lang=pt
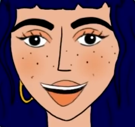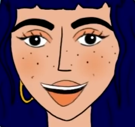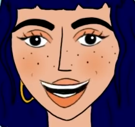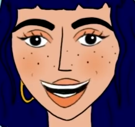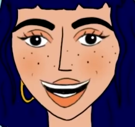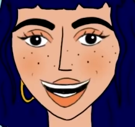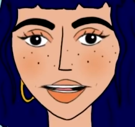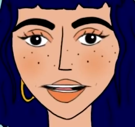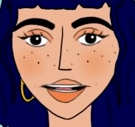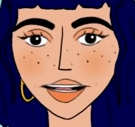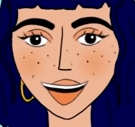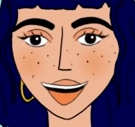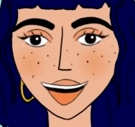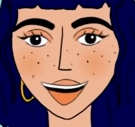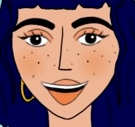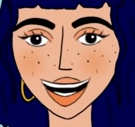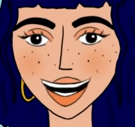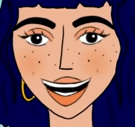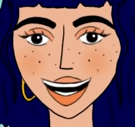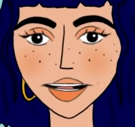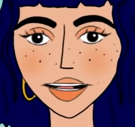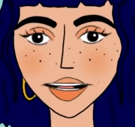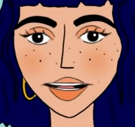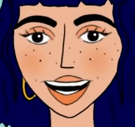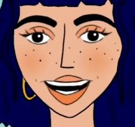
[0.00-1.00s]
queria partilhar
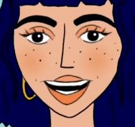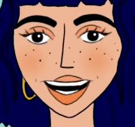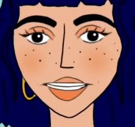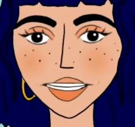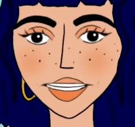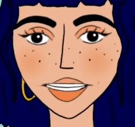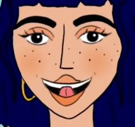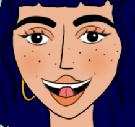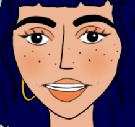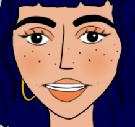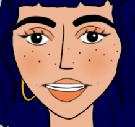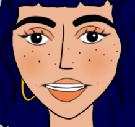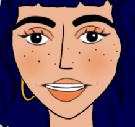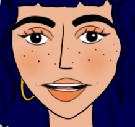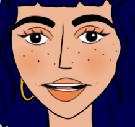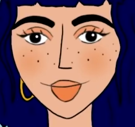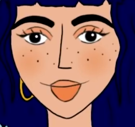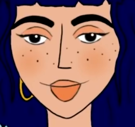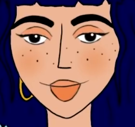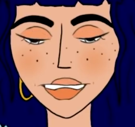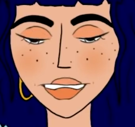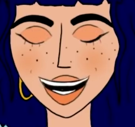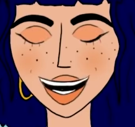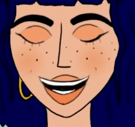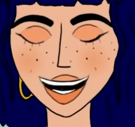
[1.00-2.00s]
com vocês e
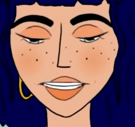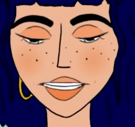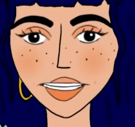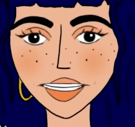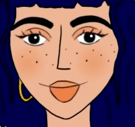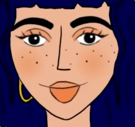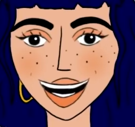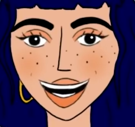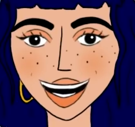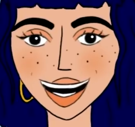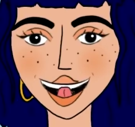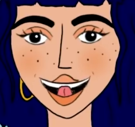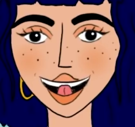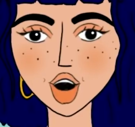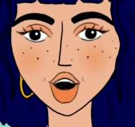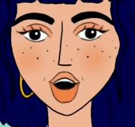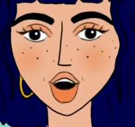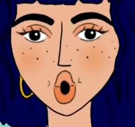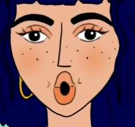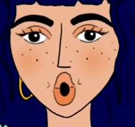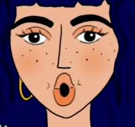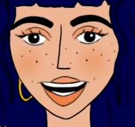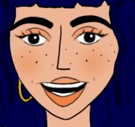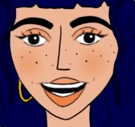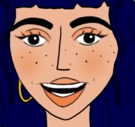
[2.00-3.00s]
comentar uma
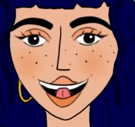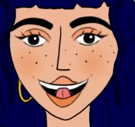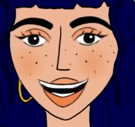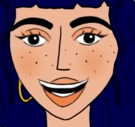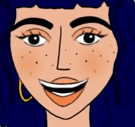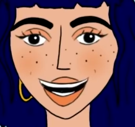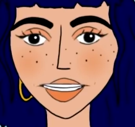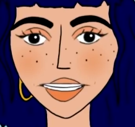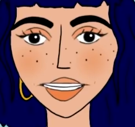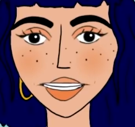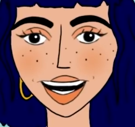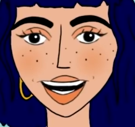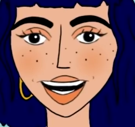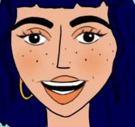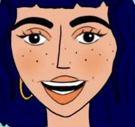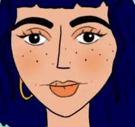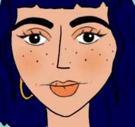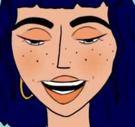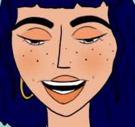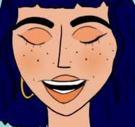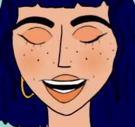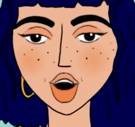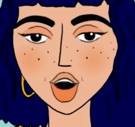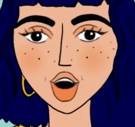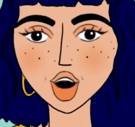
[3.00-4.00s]
cena acerca
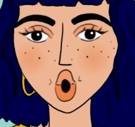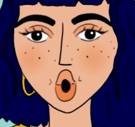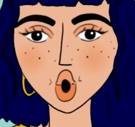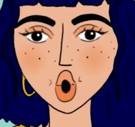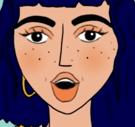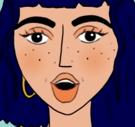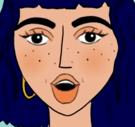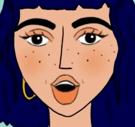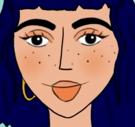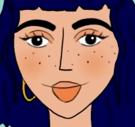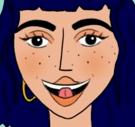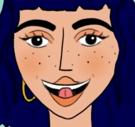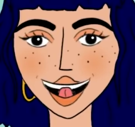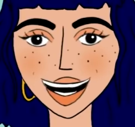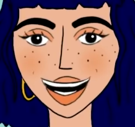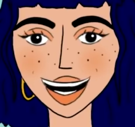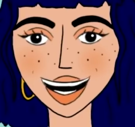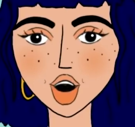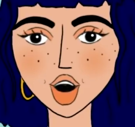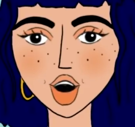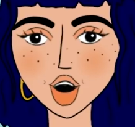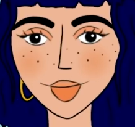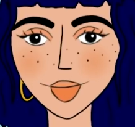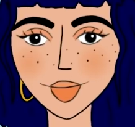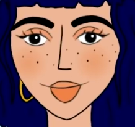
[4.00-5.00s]
do. No
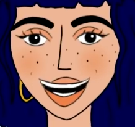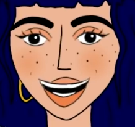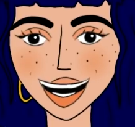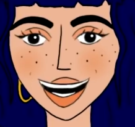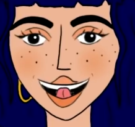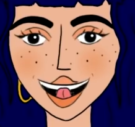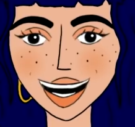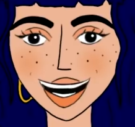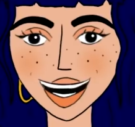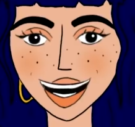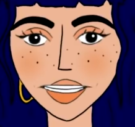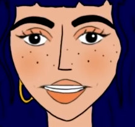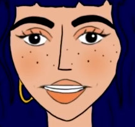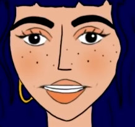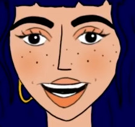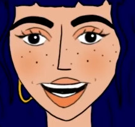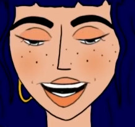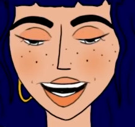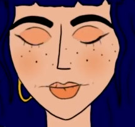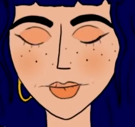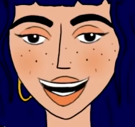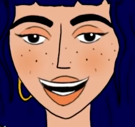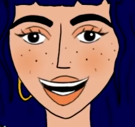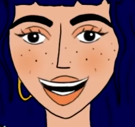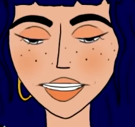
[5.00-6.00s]
episódio anterior, eu
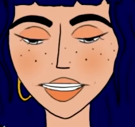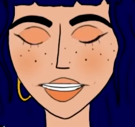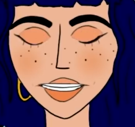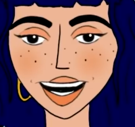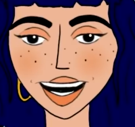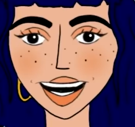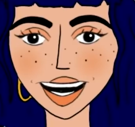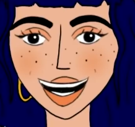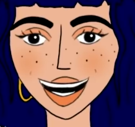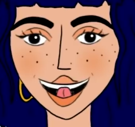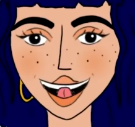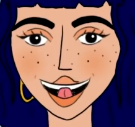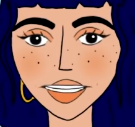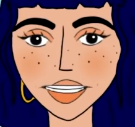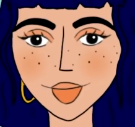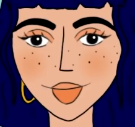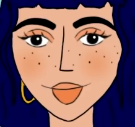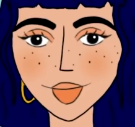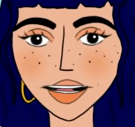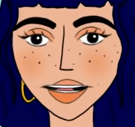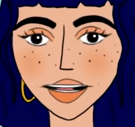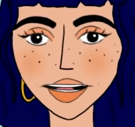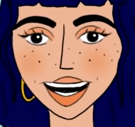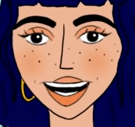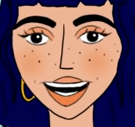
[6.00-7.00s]
partilhei convosco a
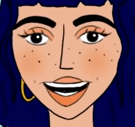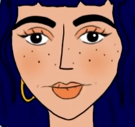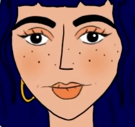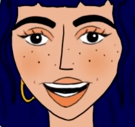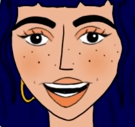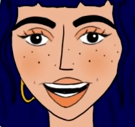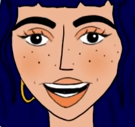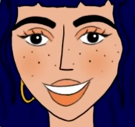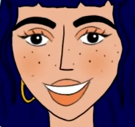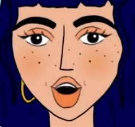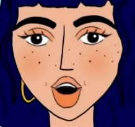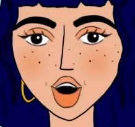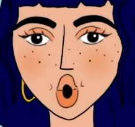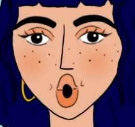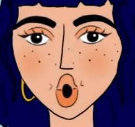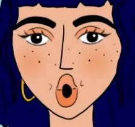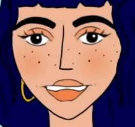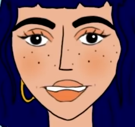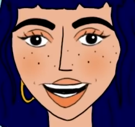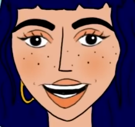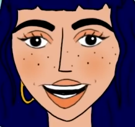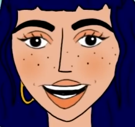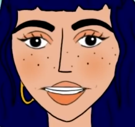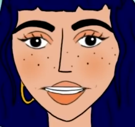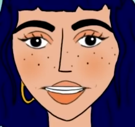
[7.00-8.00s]
novidade do
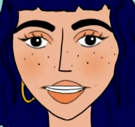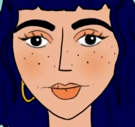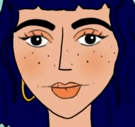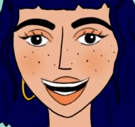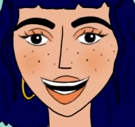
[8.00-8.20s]
Patreon